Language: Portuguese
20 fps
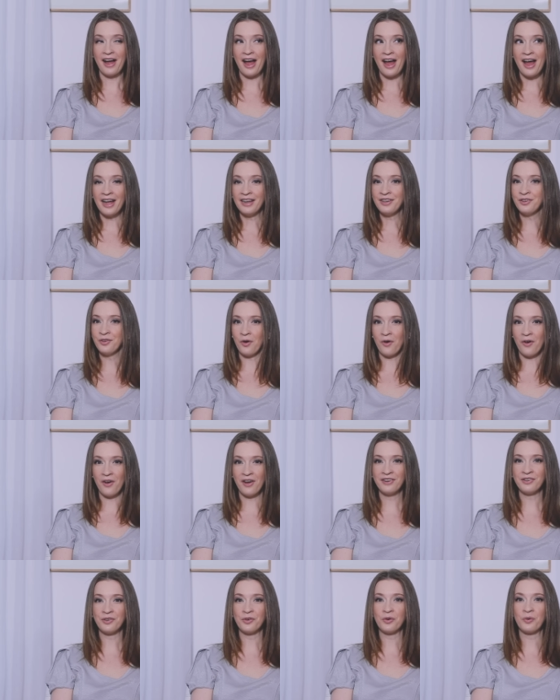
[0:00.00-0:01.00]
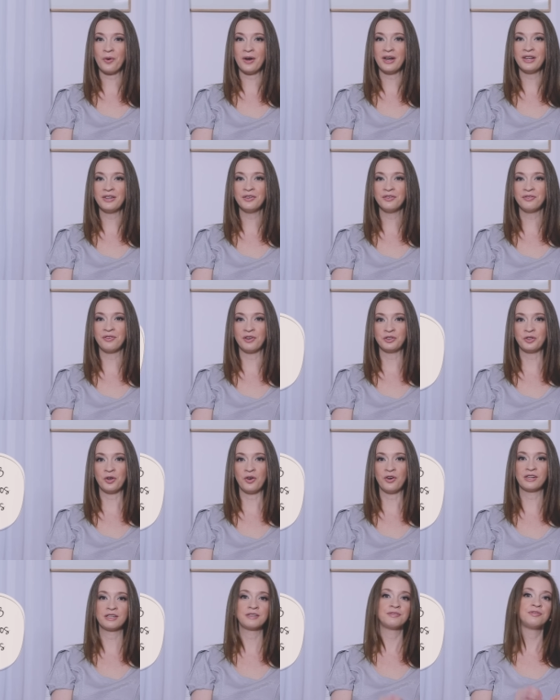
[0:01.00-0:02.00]
adoro quando o
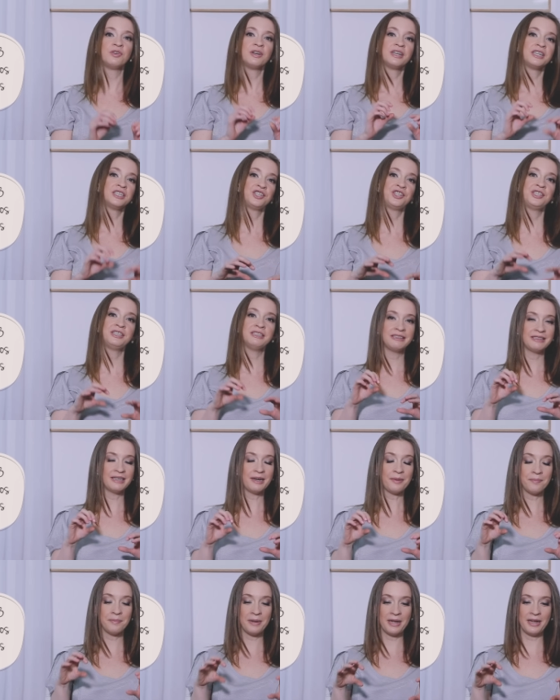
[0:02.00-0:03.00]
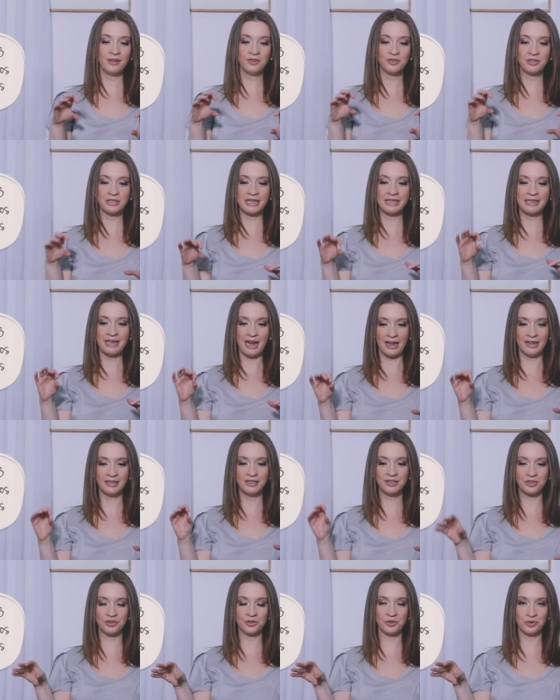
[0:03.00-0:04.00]
fotógrafo registra bem os
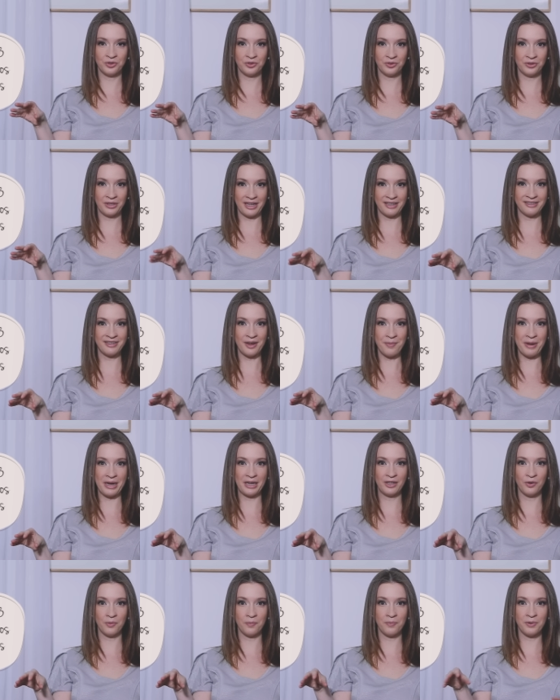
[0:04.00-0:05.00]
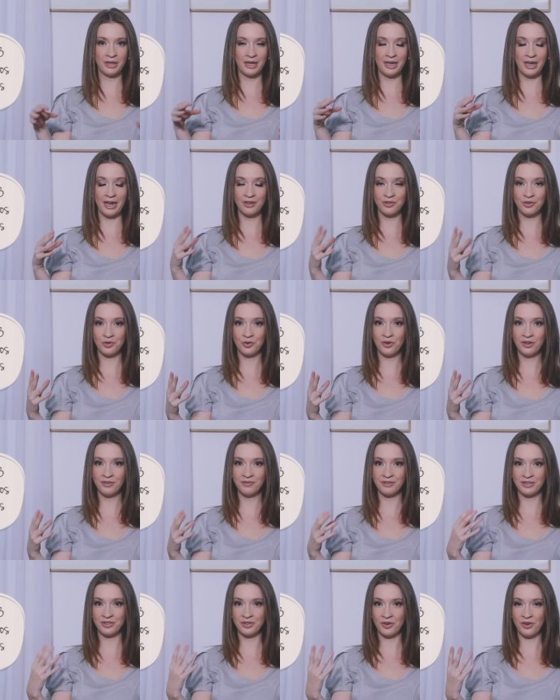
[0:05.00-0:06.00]
detalhes do casamento, porque as
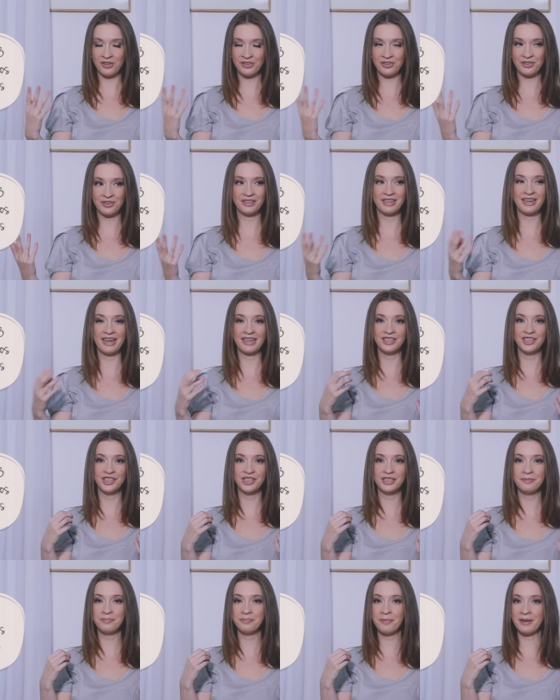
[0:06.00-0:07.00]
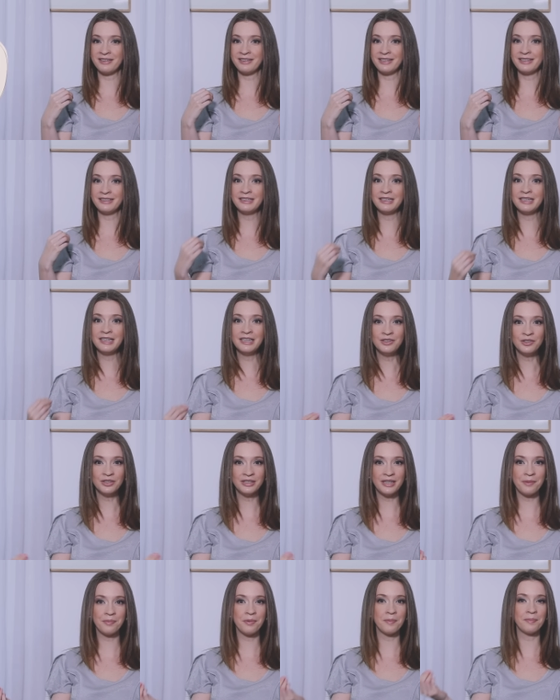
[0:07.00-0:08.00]
noivas, nós, a gente passa tanto
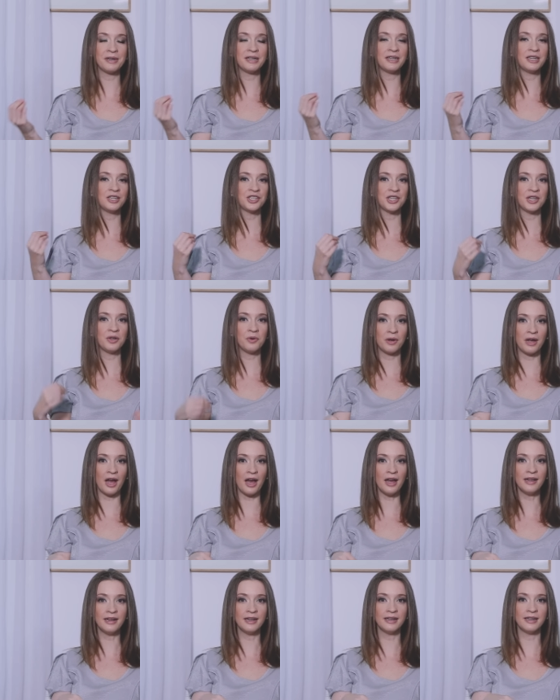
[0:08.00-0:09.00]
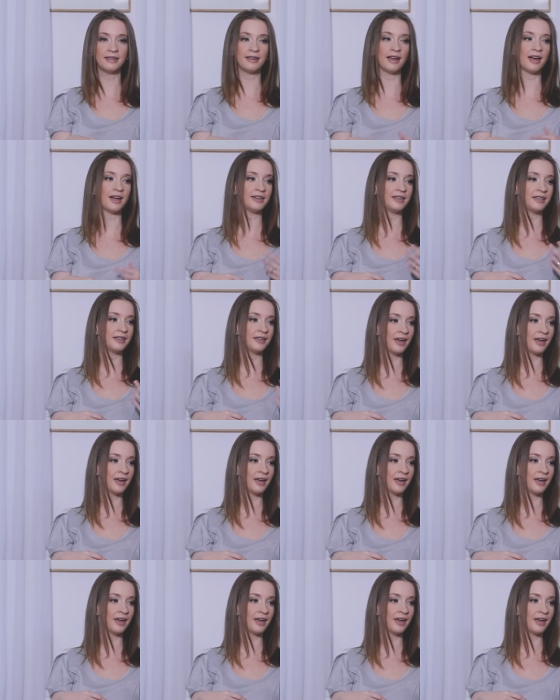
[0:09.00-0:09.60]
tempo planejando cada detalhe,